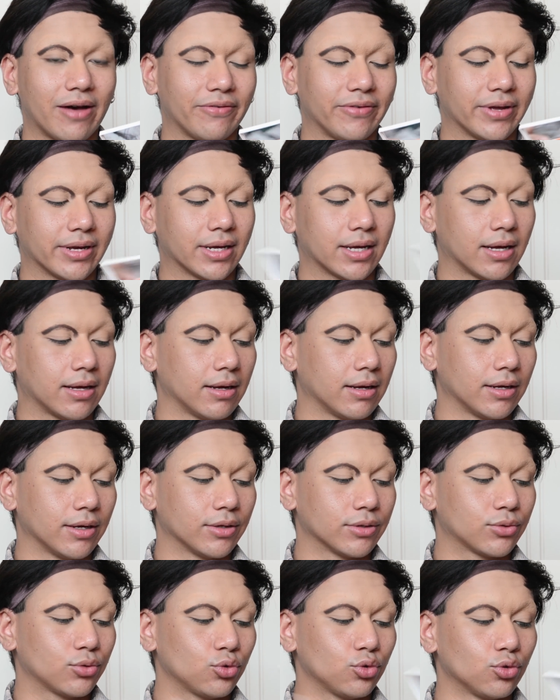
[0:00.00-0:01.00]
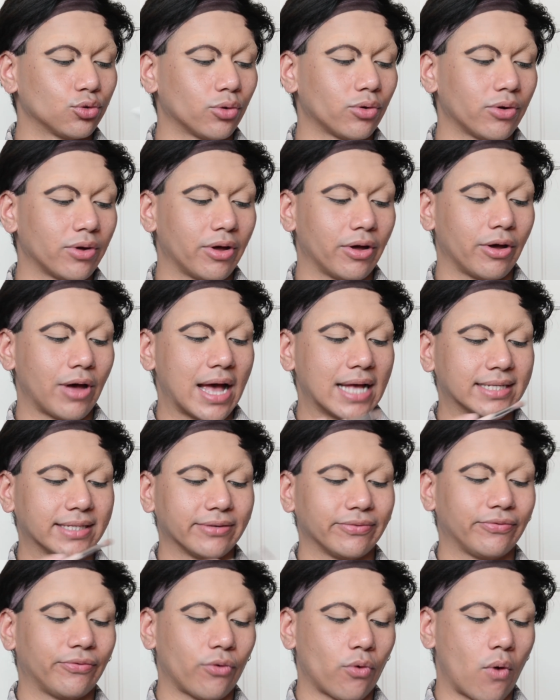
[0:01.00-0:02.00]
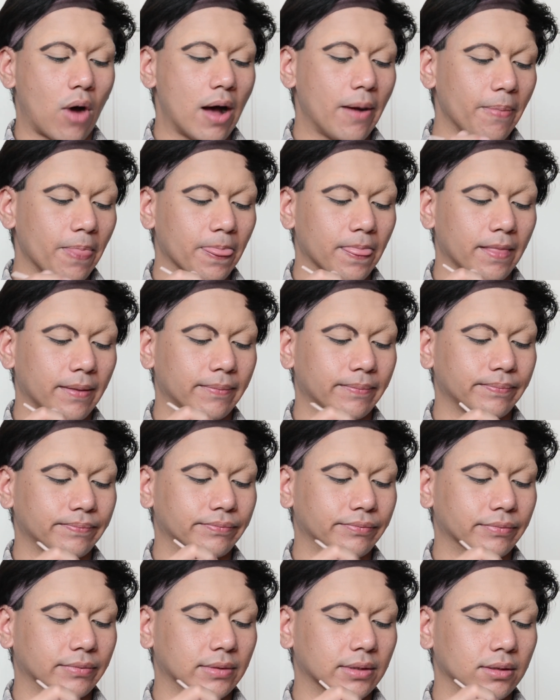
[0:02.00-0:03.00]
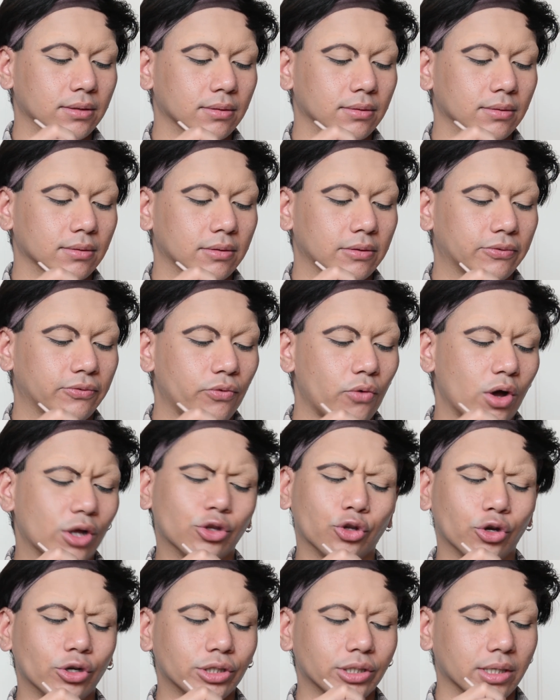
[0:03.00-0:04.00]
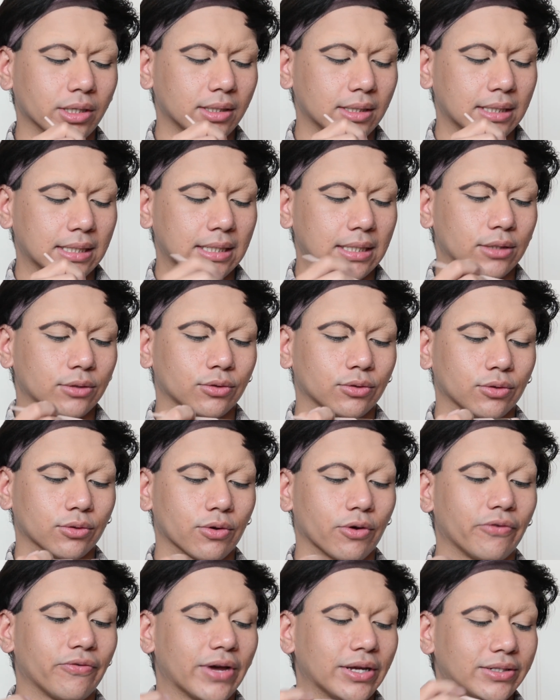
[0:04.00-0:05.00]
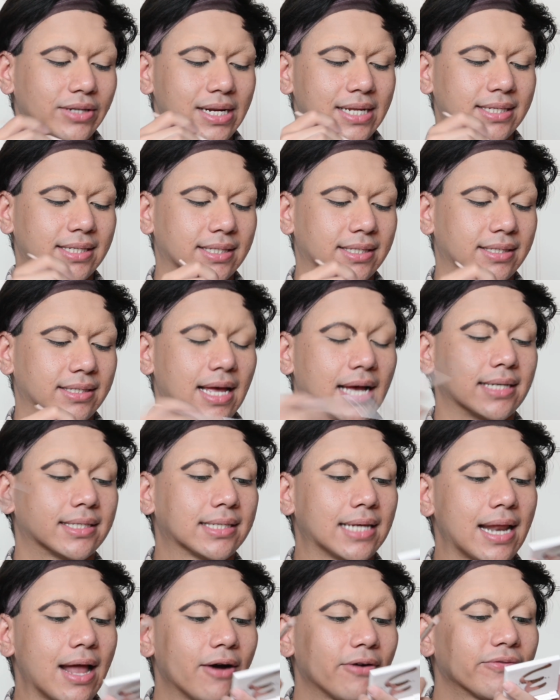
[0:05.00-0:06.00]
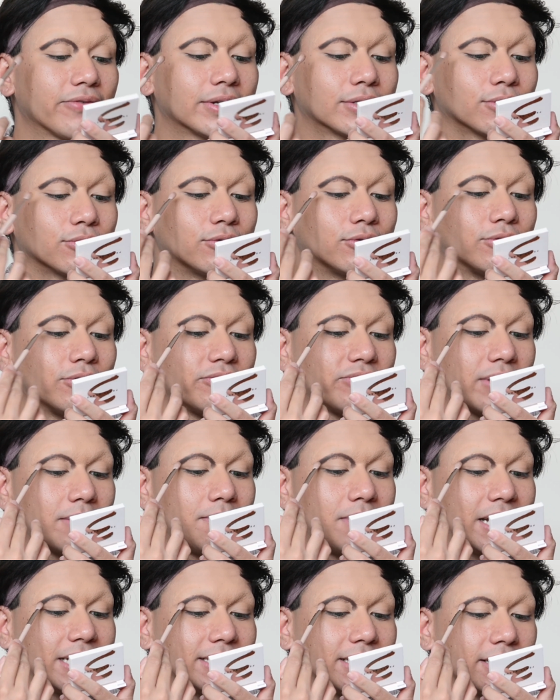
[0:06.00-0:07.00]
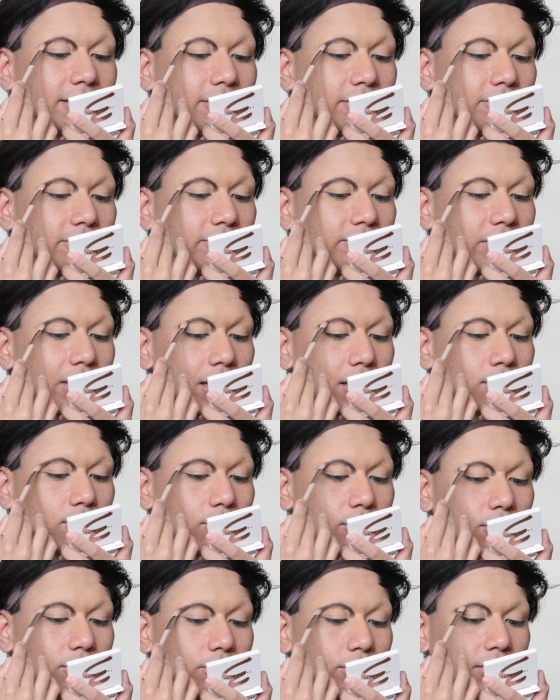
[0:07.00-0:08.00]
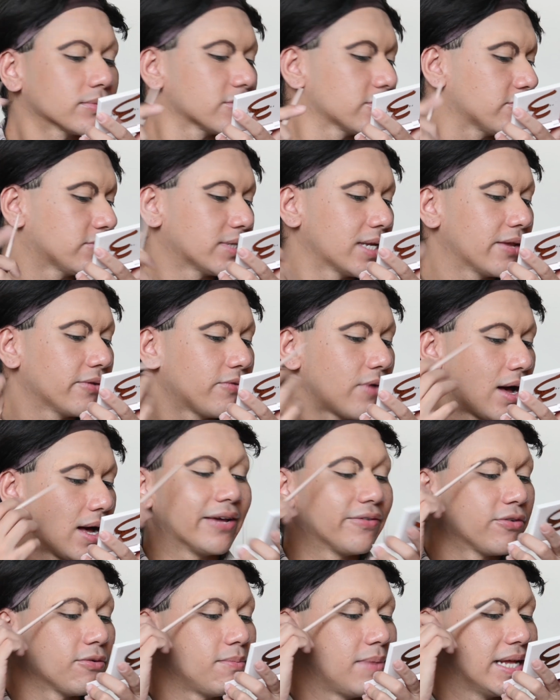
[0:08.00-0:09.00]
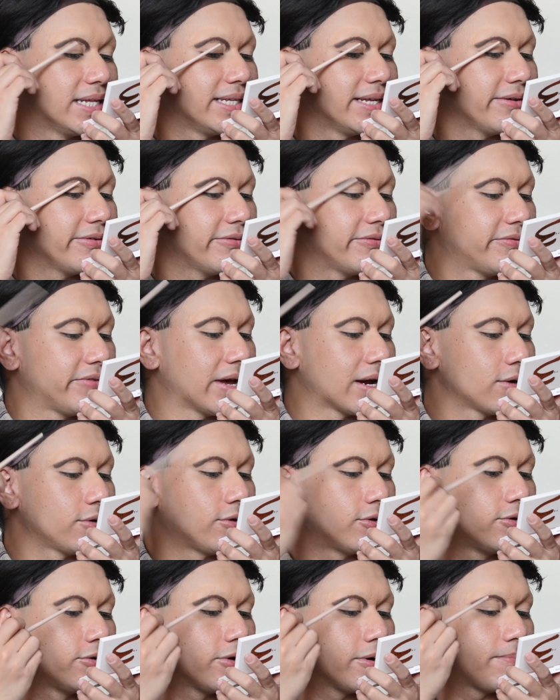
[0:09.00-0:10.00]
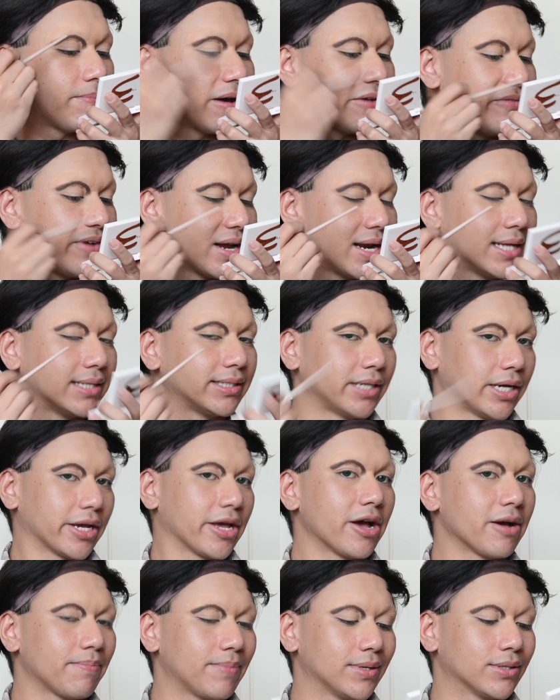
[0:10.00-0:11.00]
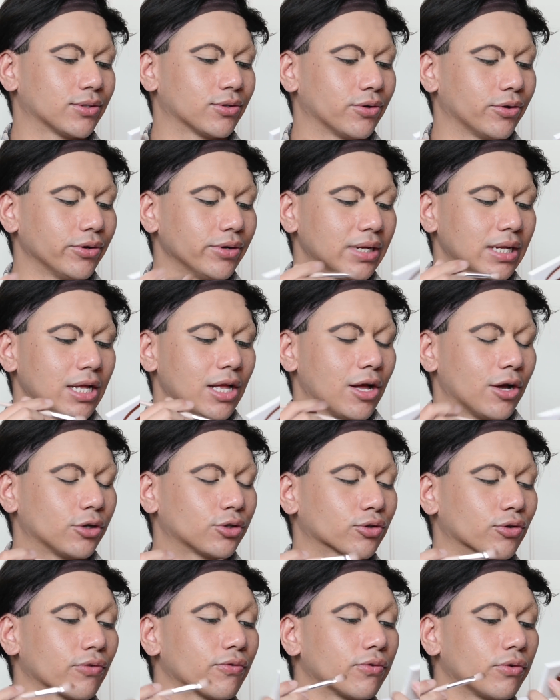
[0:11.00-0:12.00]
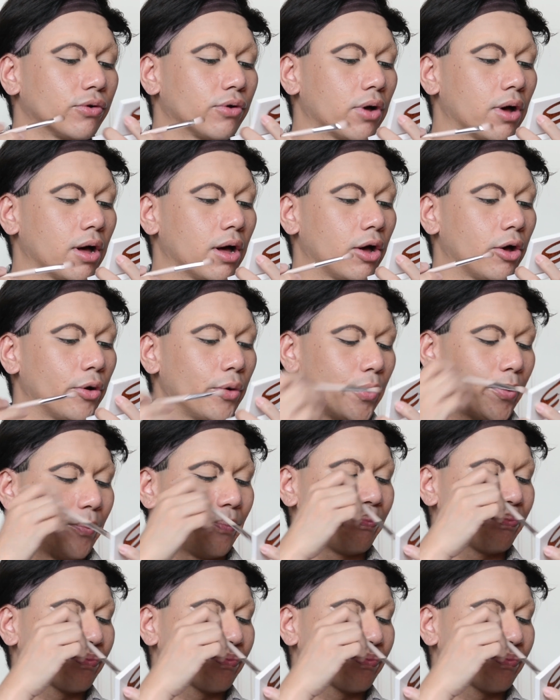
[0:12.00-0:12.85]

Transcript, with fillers: avec un sous-ton euh, assez froid, froid neutre. Donc on va utiliser ça. C'est là en fait où on va blender vers le haut. Vous allez voir, il faut blender vers le haut et pas vers l'intérieur parce que je trouve qu'on euh,